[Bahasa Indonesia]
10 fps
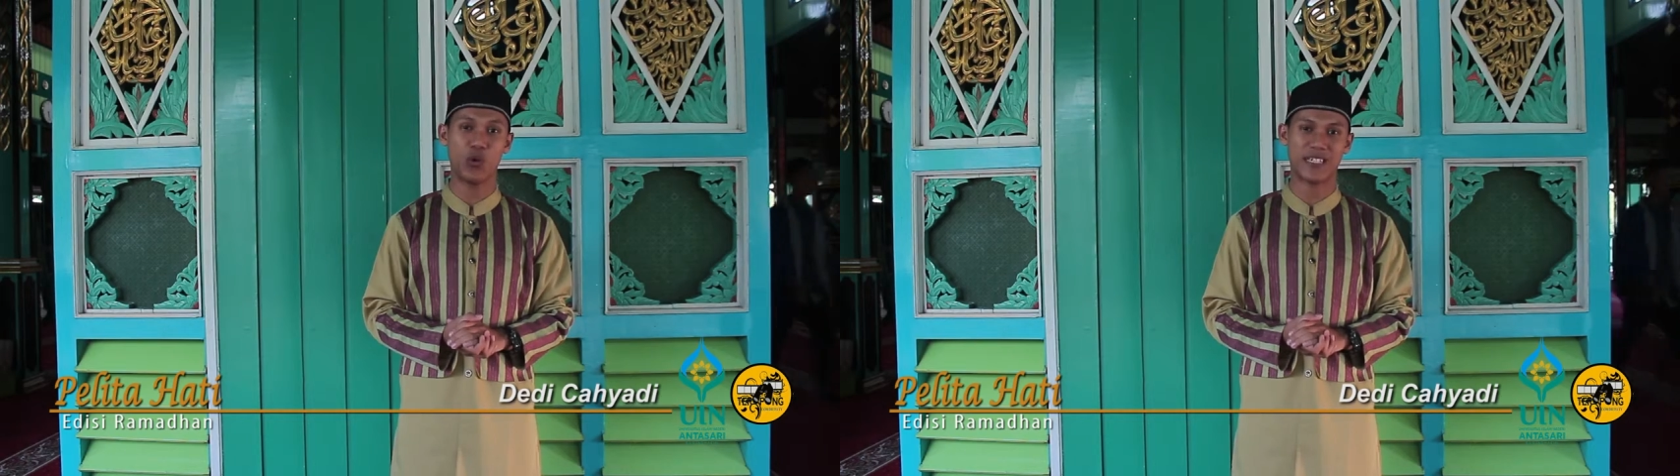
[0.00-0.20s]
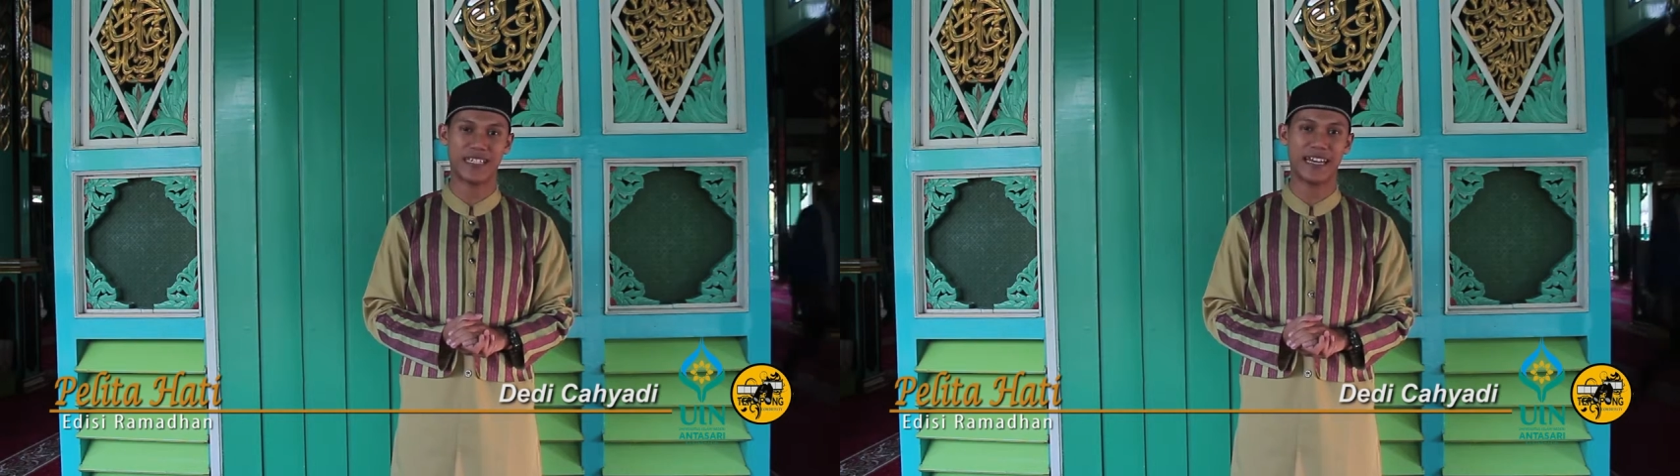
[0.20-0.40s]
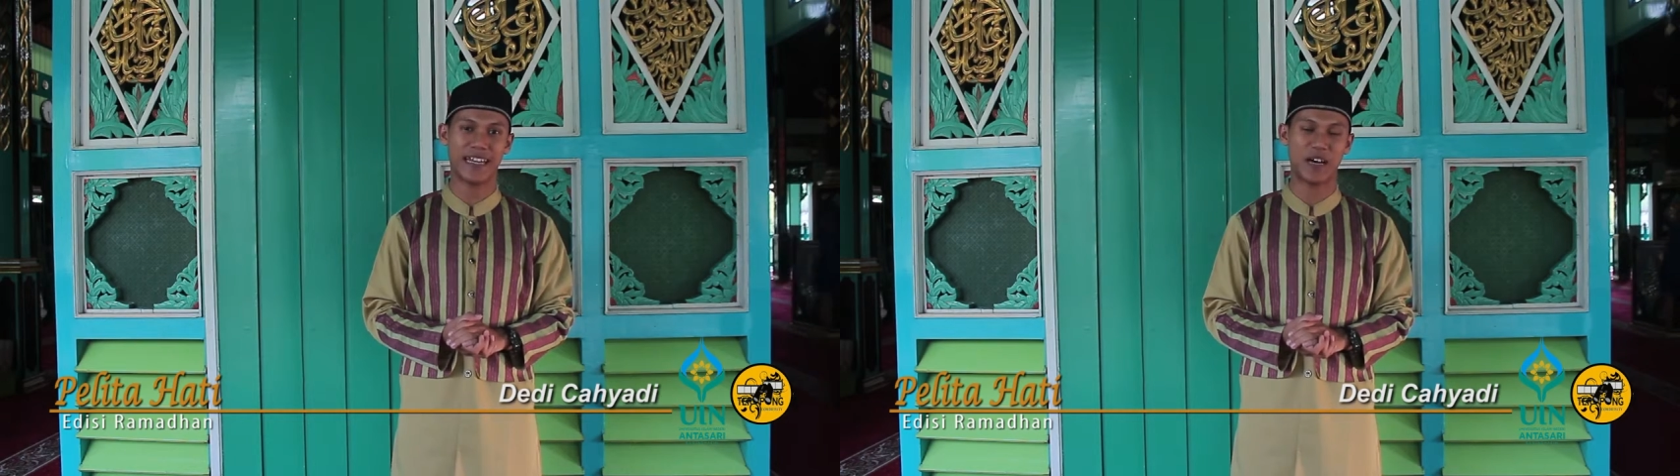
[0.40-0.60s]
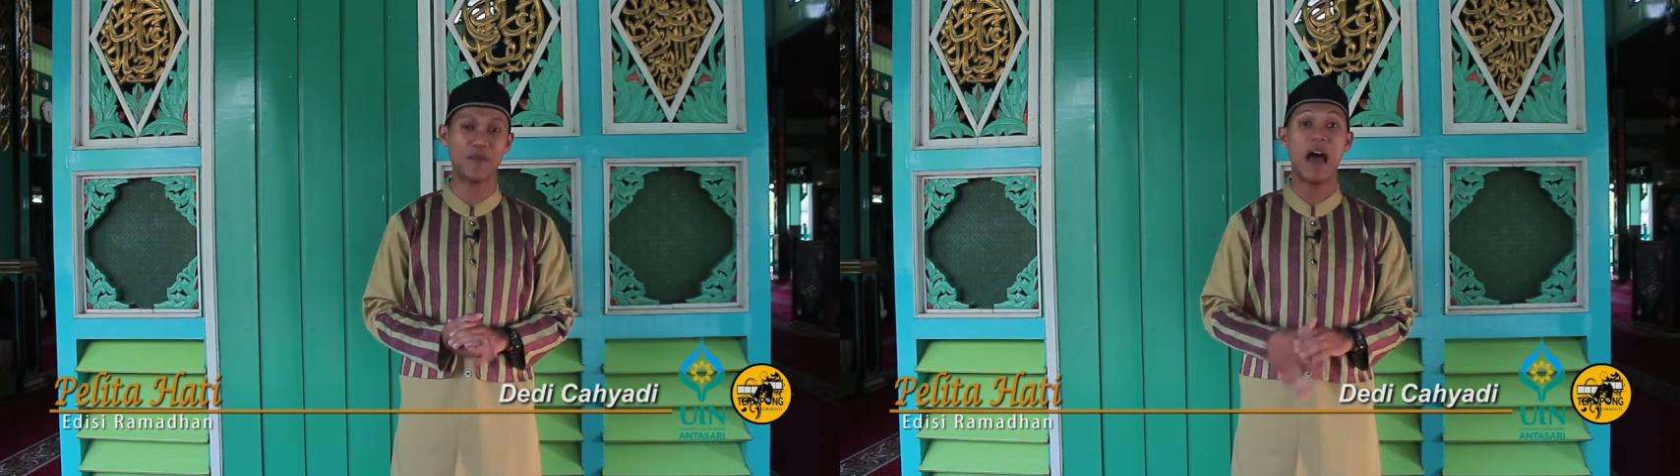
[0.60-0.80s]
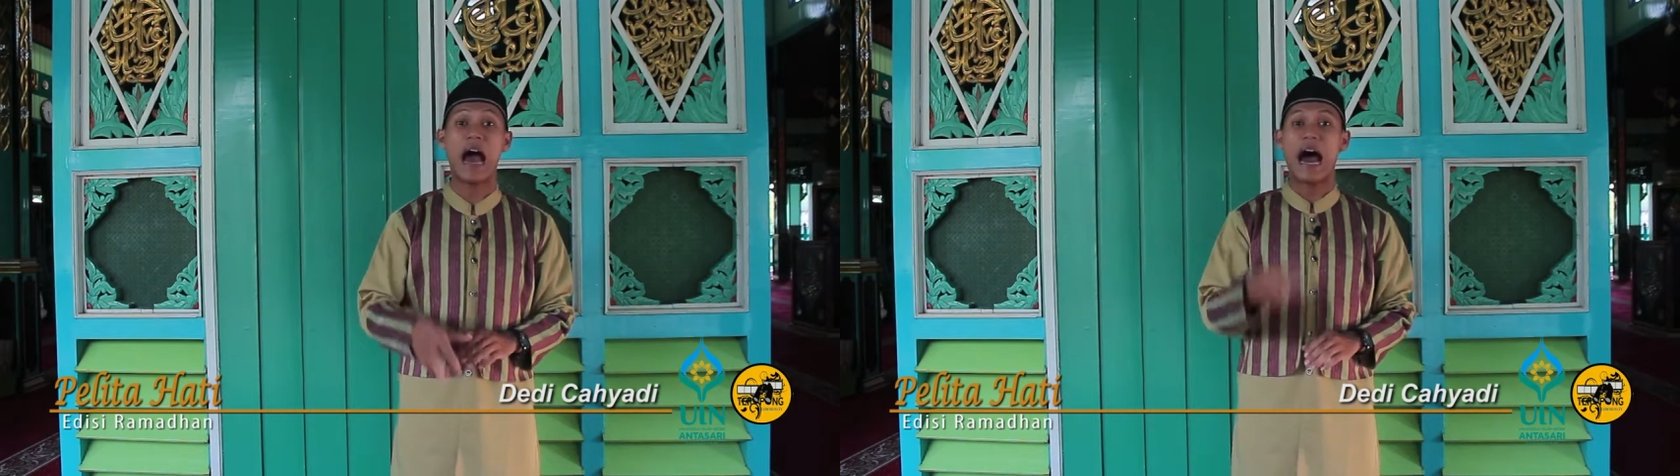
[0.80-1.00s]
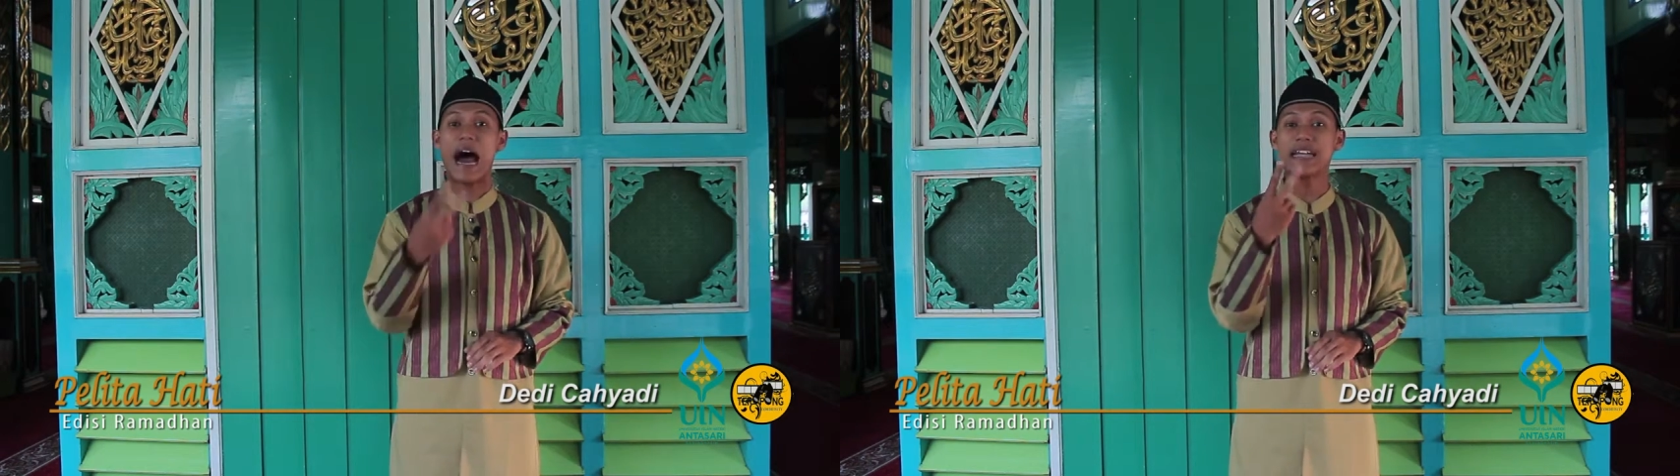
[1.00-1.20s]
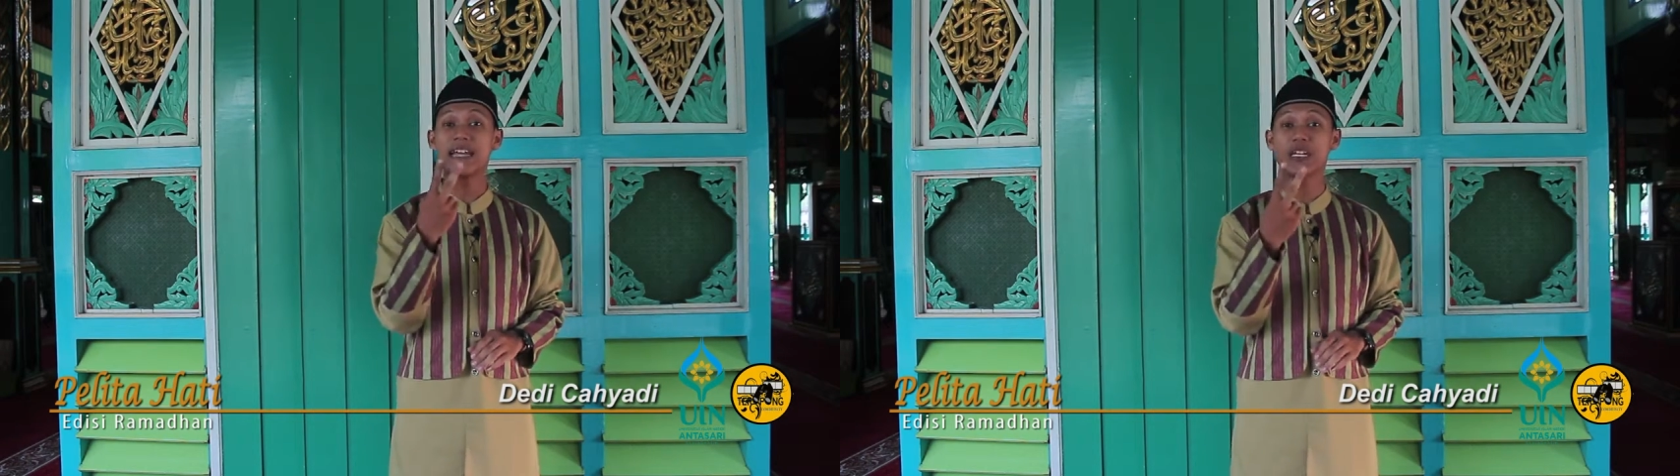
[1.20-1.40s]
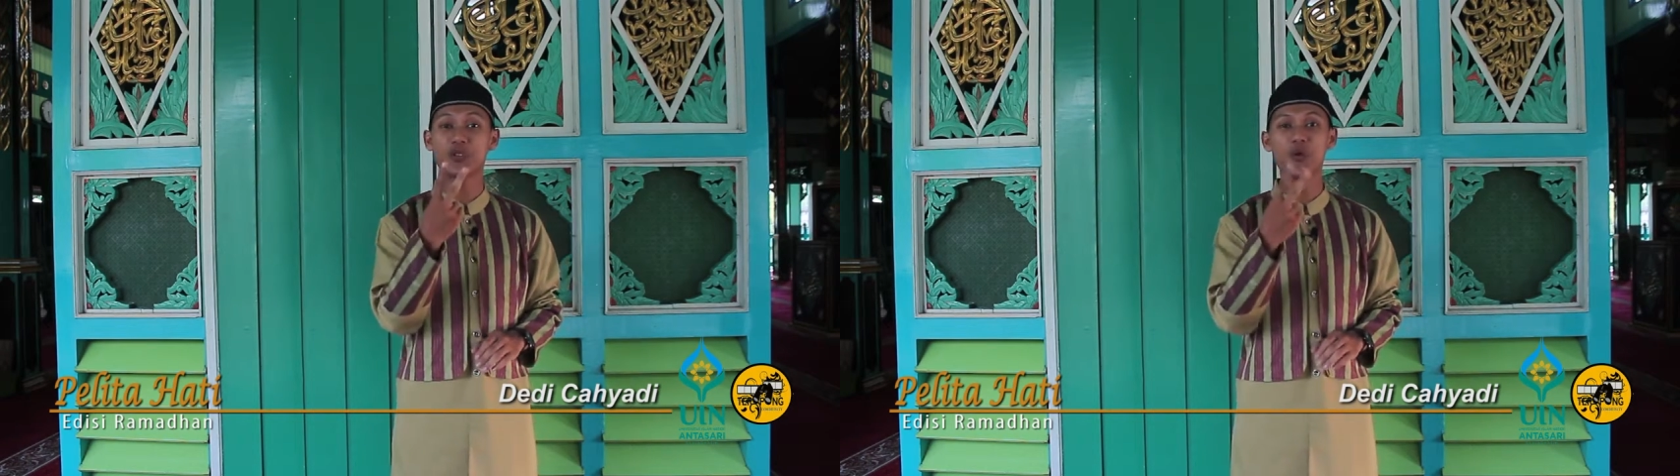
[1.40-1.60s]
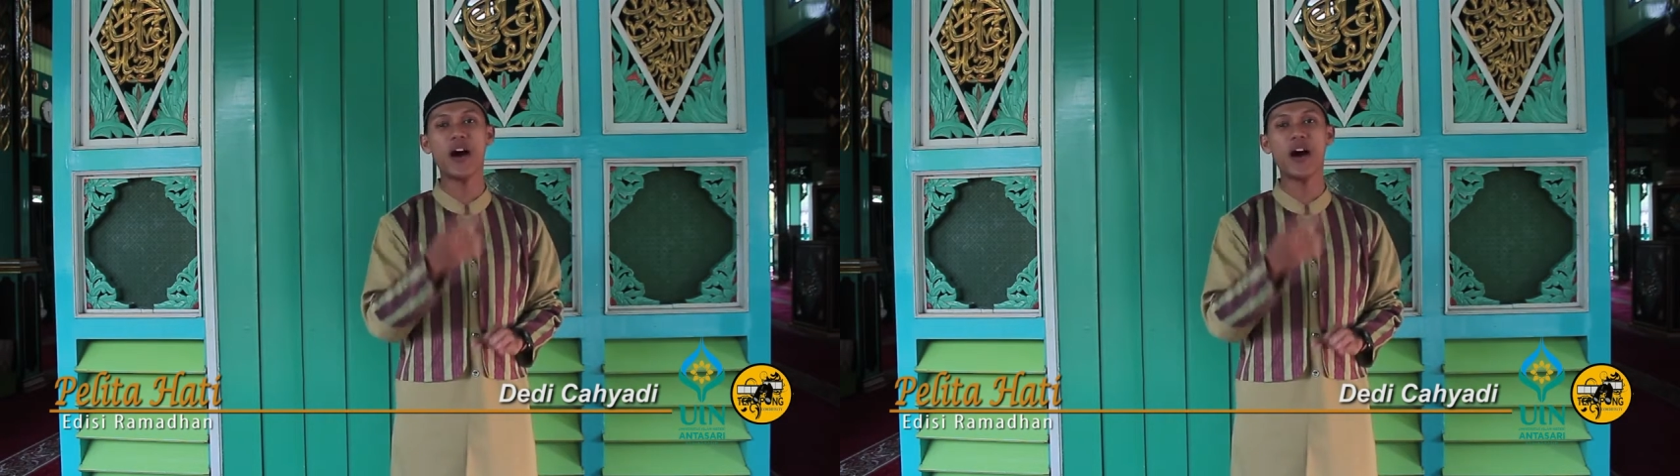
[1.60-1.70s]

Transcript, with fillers: wasallam ada